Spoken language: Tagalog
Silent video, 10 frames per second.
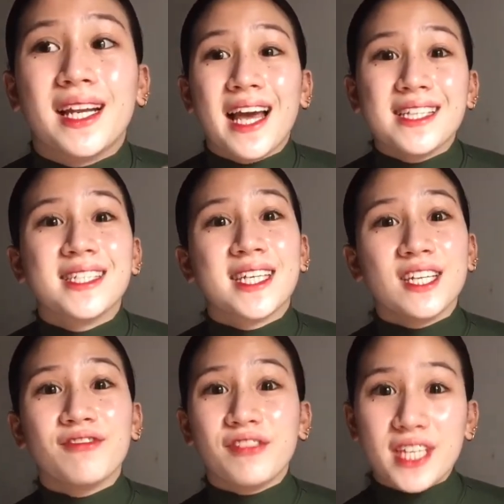glass
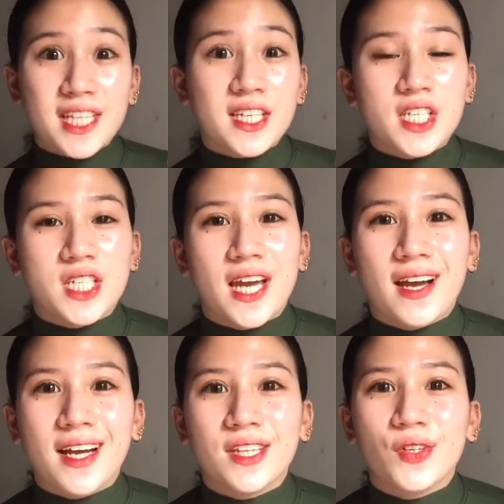skin finish siya,
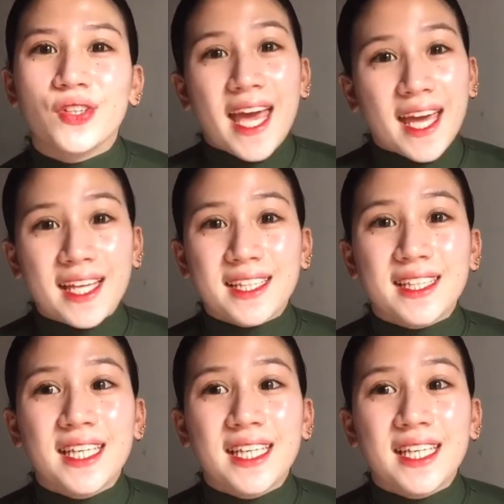ganun. And